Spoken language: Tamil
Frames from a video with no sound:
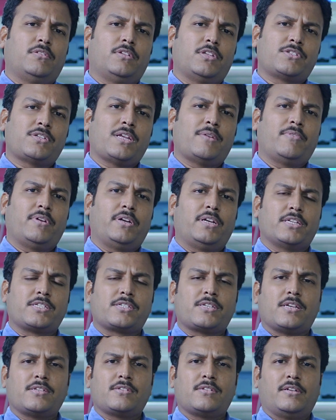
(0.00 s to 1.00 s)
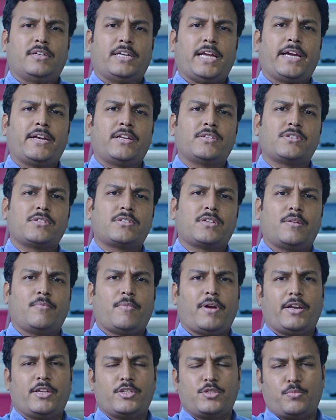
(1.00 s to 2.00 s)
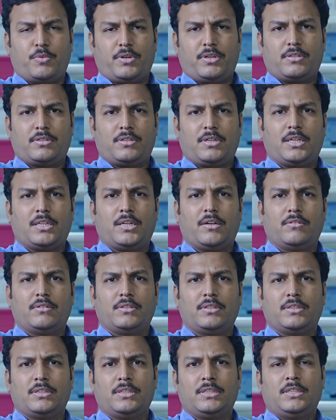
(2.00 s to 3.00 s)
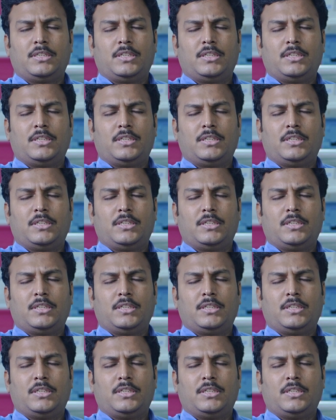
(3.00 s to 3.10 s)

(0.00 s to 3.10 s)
திஸ் டைம் வில் டிஸ்கஸ் டயக்னோசிஸ் அண்ட் மேனேஜ்மெண்ட் அதாவது